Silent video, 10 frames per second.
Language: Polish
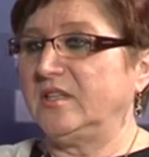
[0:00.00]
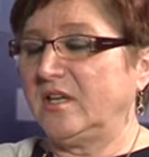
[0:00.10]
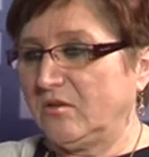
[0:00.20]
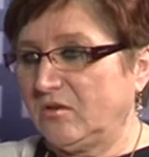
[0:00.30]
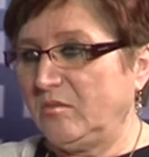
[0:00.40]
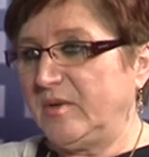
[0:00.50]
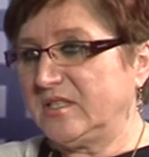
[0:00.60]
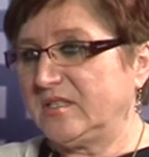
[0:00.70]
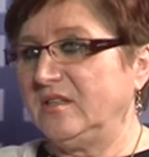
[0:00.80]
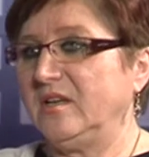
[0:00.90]
na rok
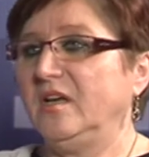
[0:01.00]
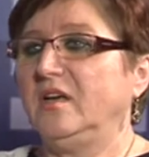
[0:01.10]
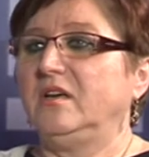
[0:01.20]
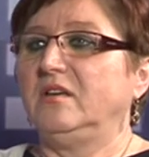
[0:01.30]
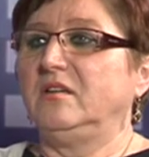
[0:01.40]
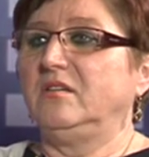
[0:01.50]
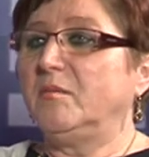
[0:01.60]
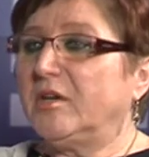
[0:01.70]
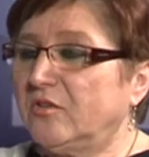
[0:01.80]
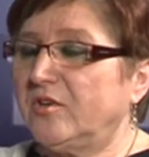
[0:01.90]
obecny Y, nie
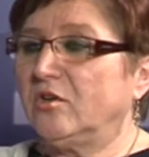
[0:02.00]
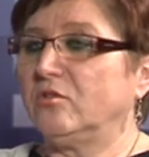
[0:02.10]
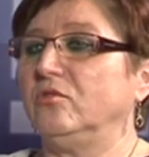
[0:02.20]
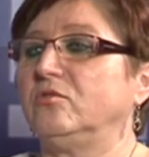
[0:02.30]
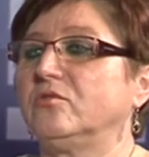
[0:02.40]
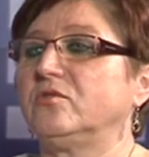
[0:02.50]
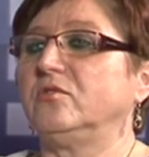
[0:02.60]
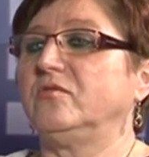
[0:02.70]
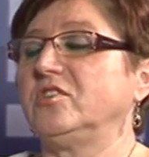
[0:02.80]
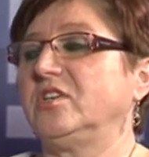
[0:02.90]
ma nowego konkursu
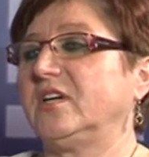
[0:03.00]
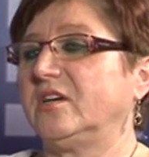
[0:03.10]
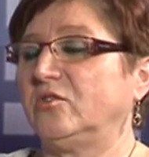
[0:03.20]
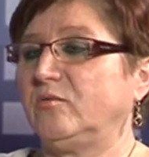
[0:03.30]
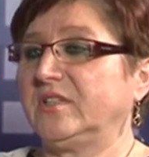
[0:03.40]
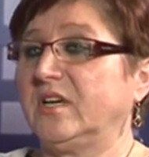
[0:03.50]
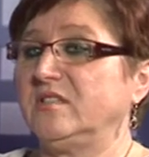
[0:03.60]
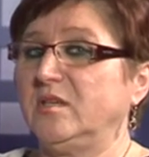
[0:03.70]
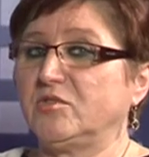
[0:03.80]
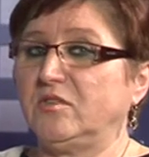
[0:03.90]
i właśnie taka dokładka
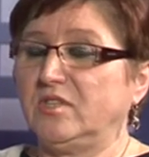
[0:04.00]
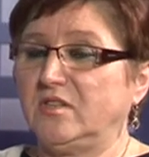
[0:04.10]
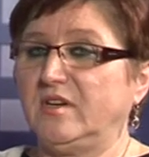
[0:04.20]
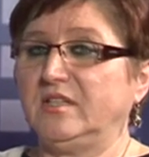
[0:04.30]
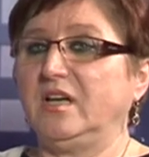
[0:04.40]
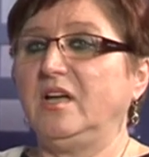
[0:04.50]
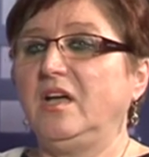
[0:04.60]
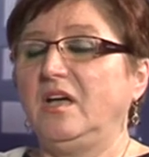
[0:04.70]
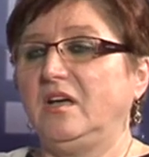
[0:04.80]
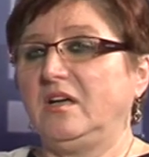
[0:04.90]
jest nieprzewidywana,
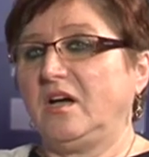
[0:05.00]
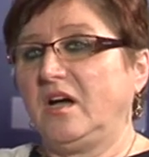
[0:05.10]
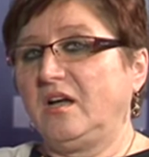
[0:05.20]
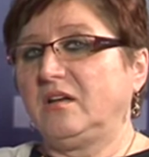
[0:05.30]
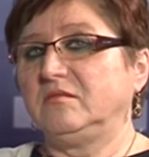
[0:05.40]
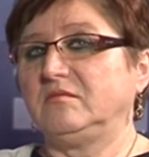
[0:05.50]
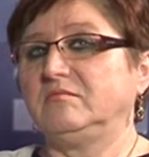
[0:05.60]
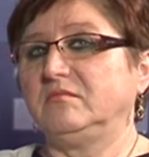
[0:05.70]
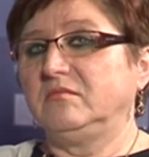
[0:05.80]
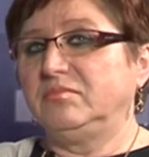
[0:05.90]
y, a
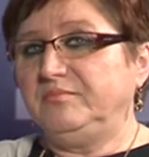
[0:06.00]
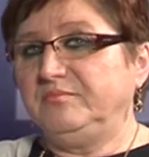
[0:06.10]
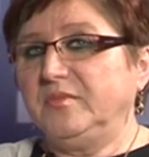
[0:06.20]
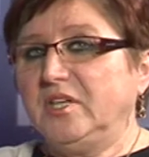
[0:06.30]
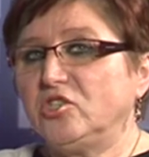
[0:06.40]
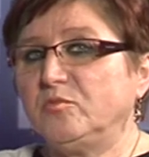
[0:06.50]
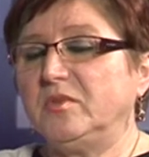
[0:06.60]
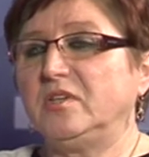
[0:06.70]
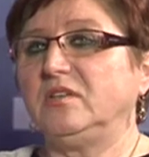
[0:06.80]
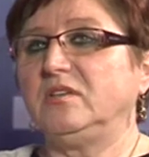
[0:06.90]
mm,
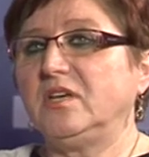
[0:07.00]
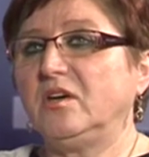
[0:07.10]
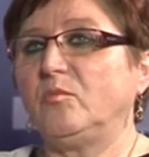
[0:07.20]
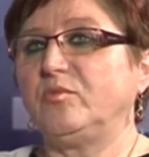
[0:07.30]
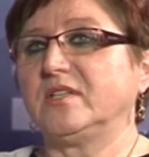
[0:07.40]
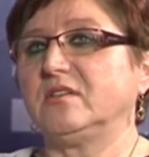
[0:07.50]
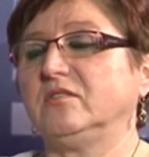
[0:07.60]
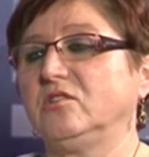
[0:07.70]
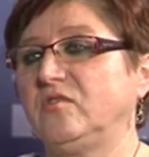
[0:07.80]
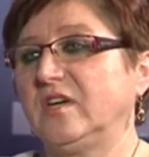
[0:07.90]
mieliśmy
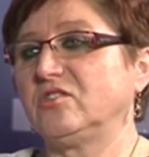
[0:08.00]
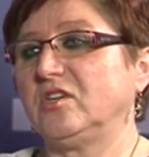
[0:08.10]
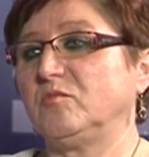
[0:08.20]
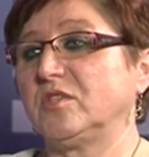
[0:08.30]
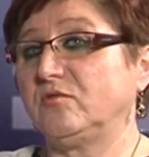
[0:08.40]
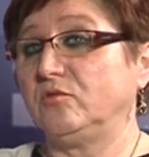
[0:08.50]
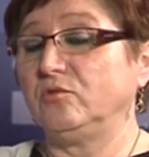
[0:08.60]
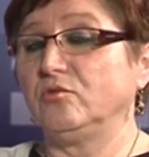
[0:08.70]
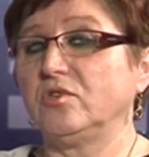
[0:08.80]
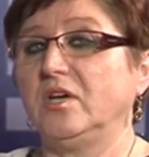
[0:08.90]
nieopłaconych świadczeń przez
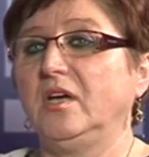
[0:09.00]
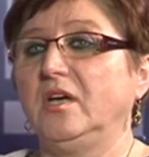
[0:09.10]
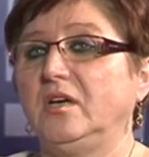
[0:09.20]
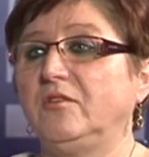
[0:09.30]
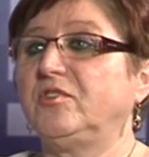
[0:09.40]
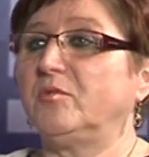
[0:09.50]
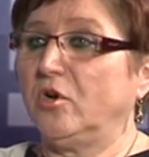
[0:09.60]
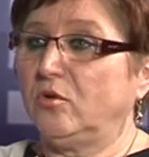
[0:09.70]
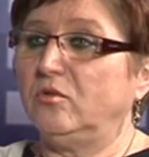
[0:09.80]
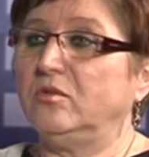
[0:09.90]
fundusz. No właśnie, nie
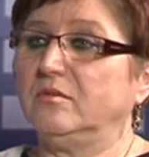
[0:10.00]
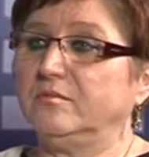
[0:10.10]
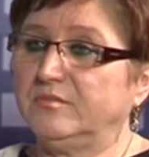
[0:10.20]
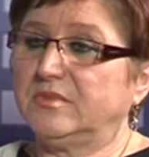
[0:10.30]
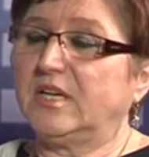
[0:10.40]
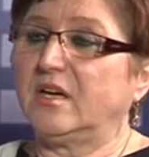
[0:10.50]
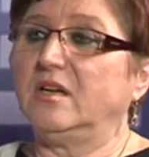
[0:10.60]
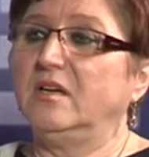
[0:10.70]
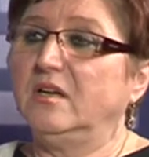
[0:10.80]
pokrywa roku. kontrakt tak, tak naprawdę